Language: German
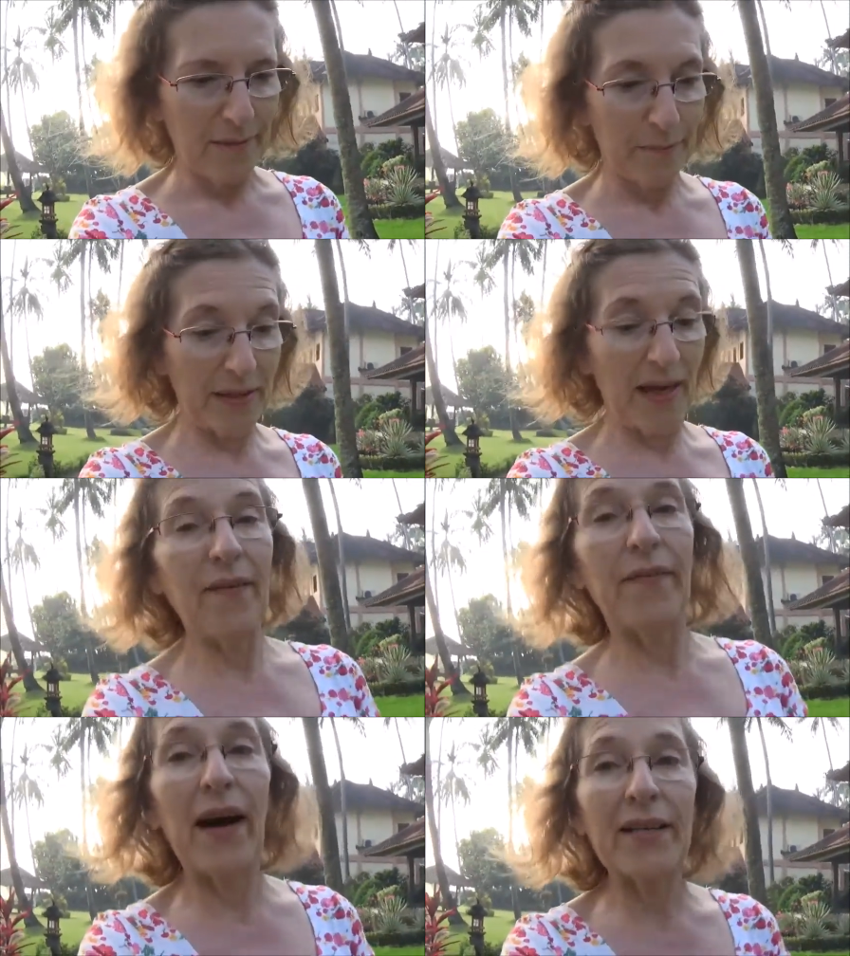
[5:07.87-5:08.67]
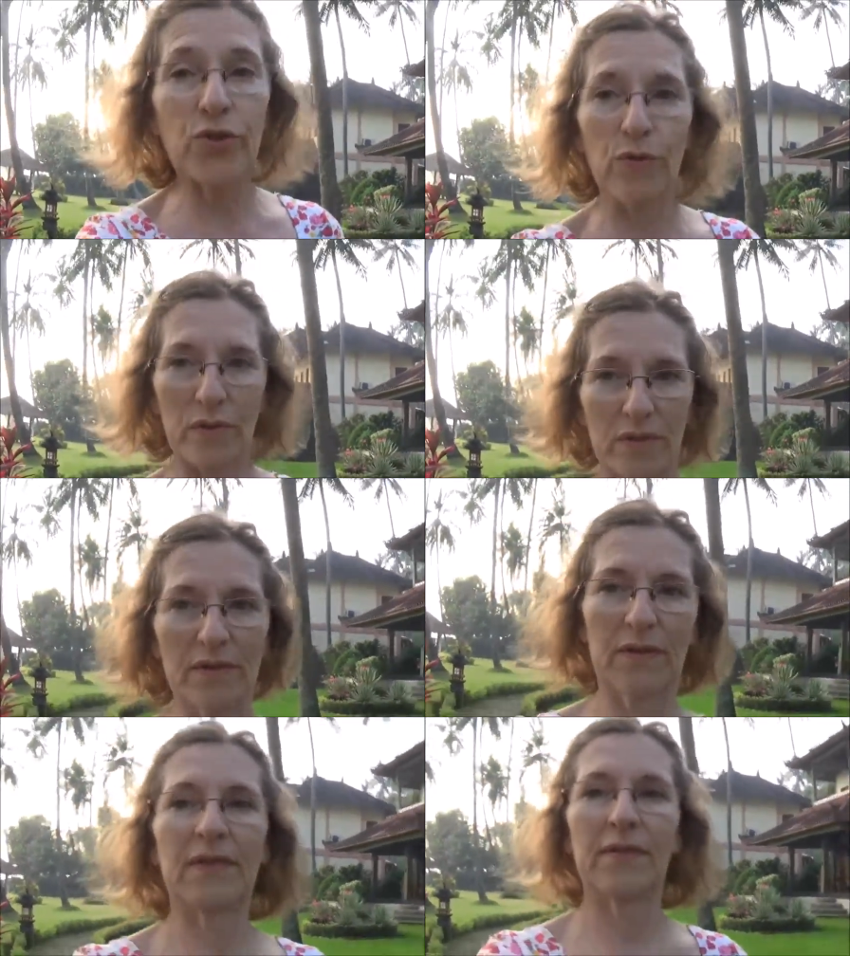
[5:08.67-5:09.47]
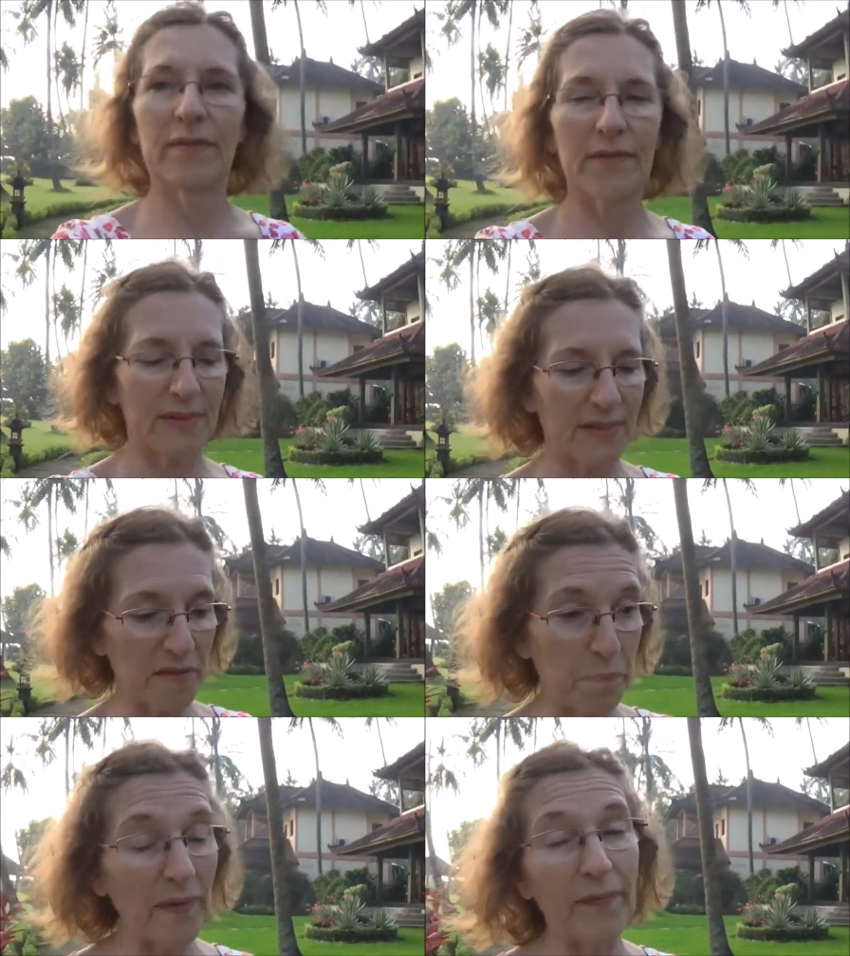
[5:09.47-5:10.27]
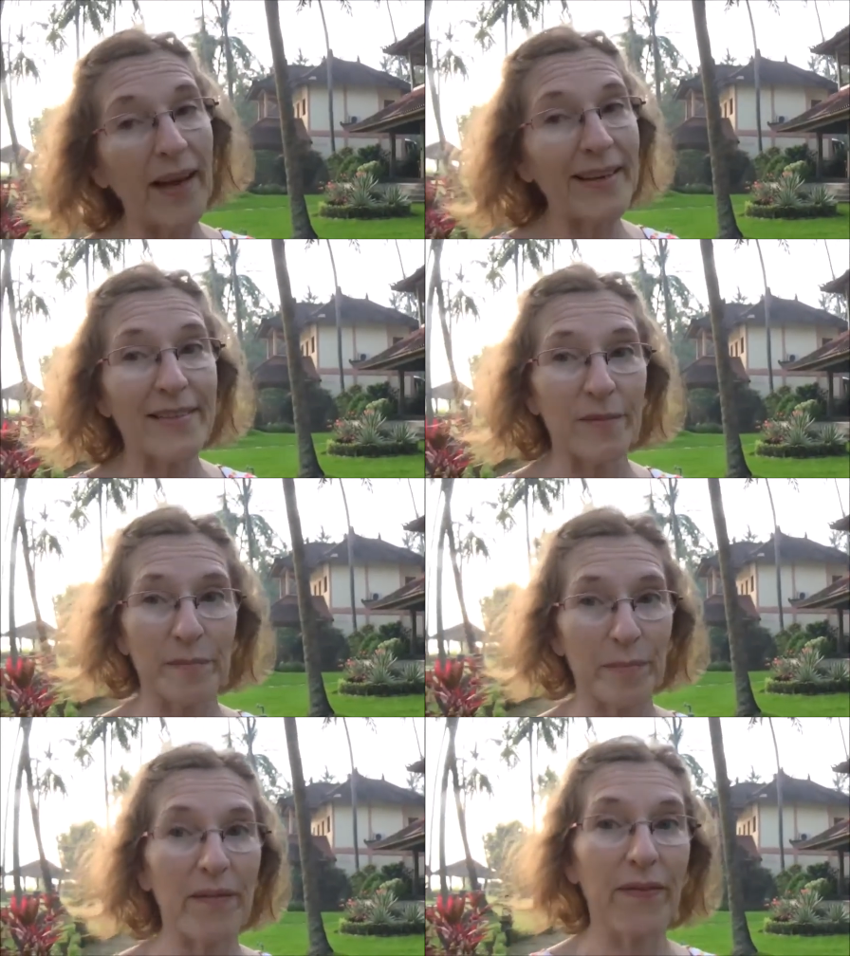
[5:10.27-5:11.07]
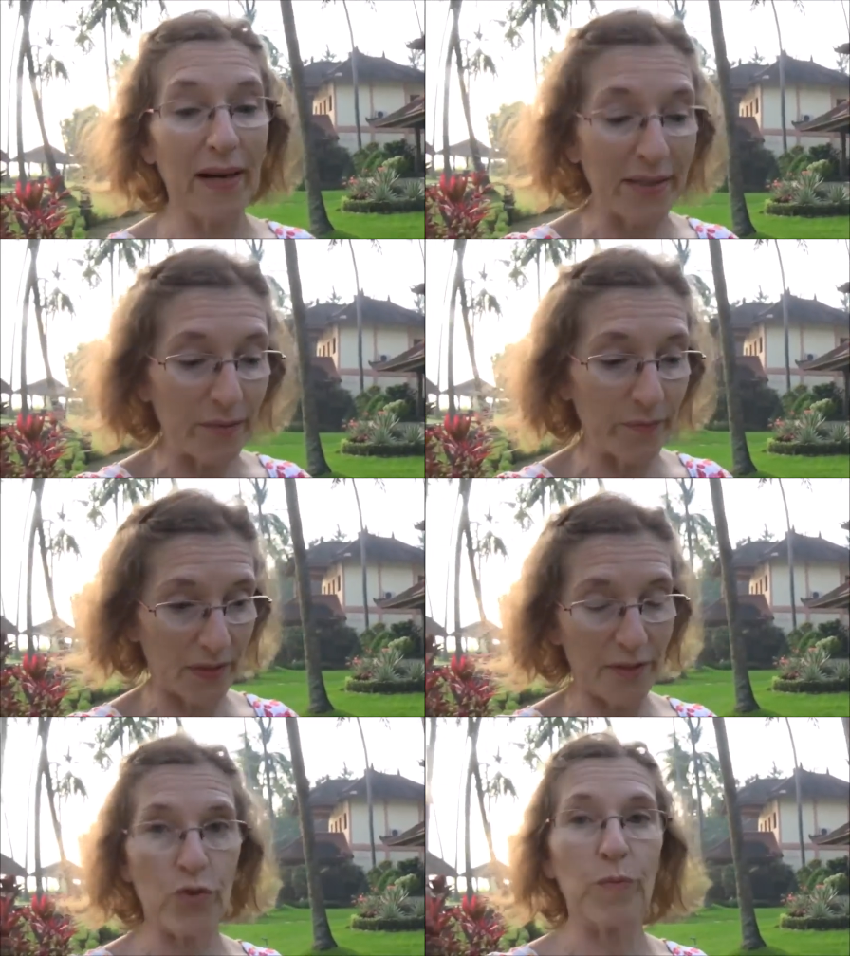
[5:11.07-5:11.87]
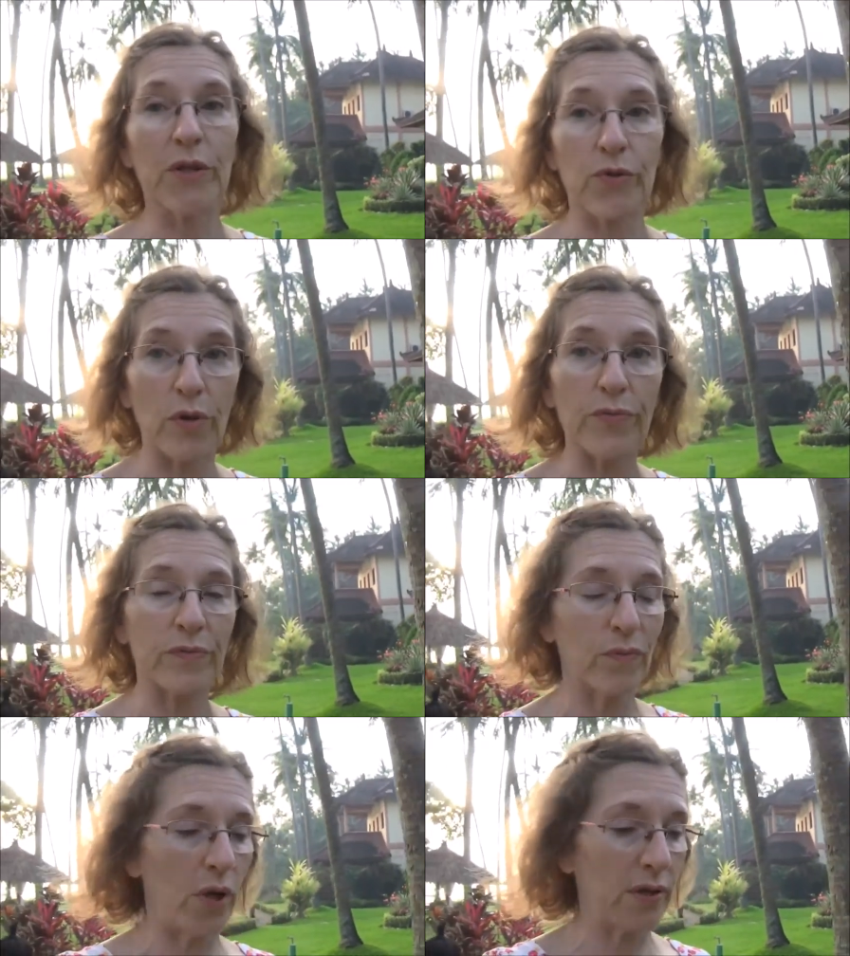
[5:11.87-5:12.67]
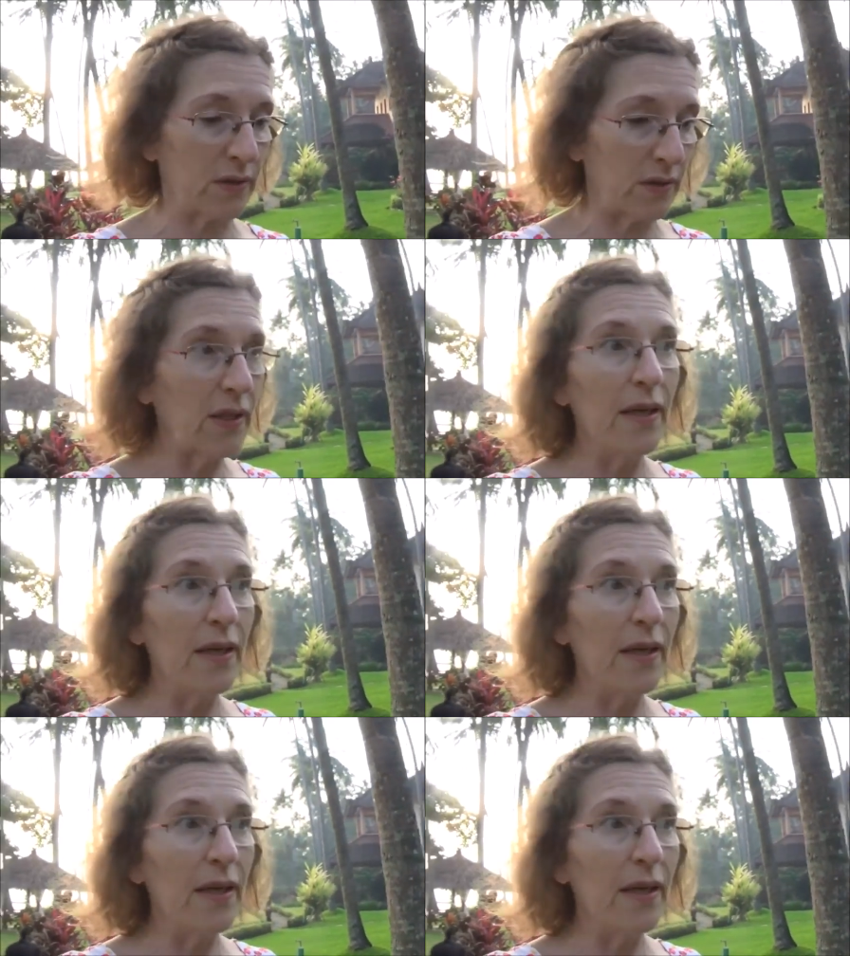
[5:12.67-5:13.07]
meine Erwartungen sind bei weitem, bei weitem wirklich übertroffen worden